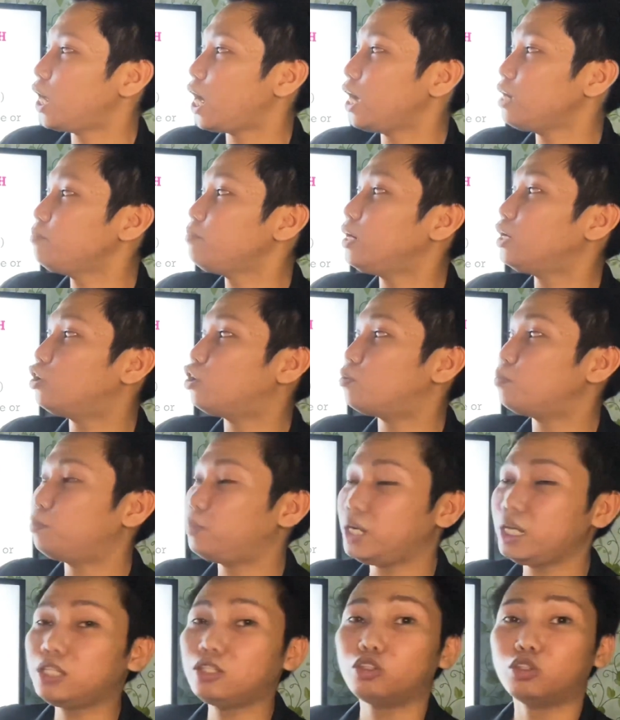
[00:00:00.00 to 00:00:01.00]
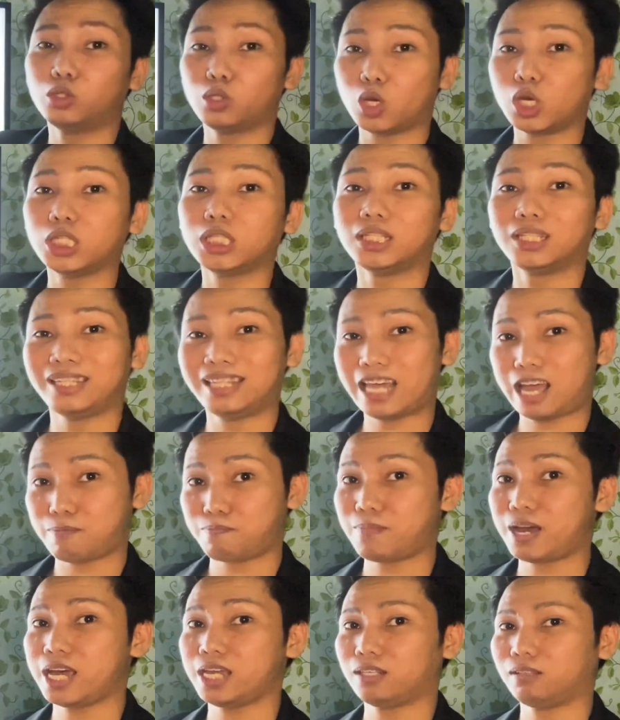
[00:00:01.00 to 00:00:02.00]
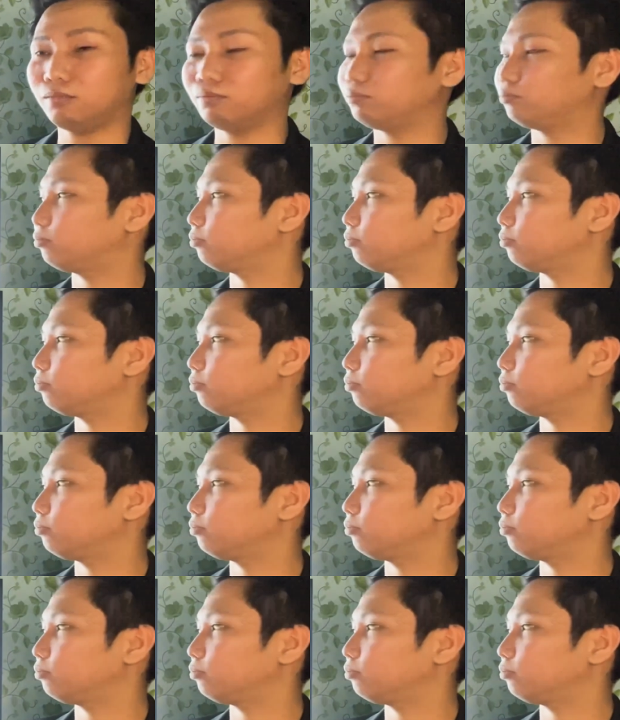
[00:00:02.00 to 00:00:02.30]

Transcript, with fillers: ay may complete thought dapat.